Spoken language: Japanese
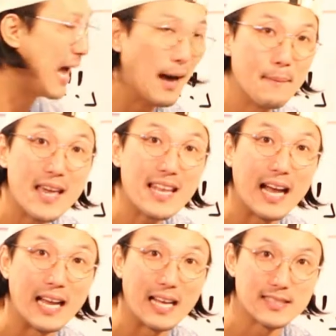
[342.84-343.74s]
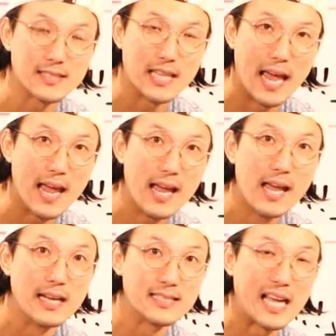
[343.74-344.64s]
ダメなやつで
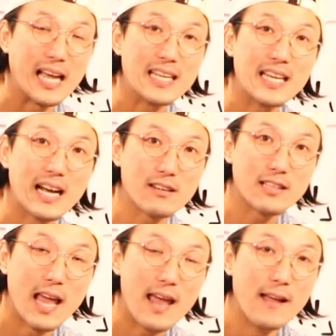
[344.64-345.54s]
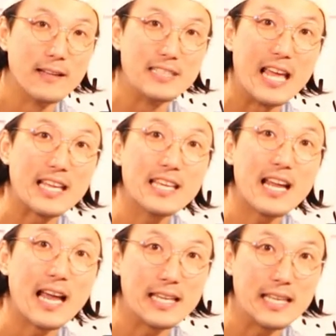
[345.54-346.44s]
最悪ででき
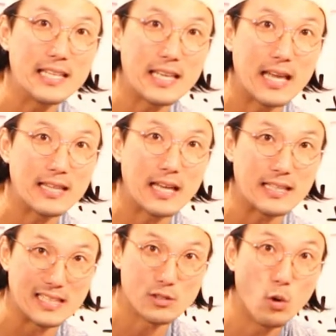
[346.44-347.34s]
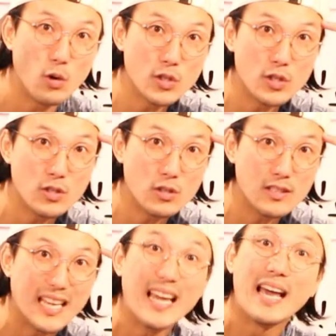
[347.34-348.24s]
ない人間なんだそういうふう
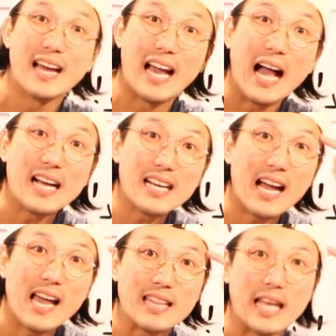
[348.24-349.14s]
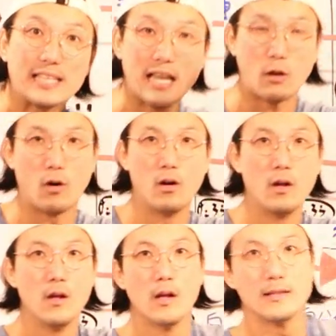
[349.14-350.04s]
に考えていたの
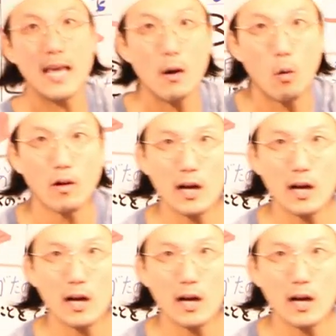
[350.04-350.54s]
でお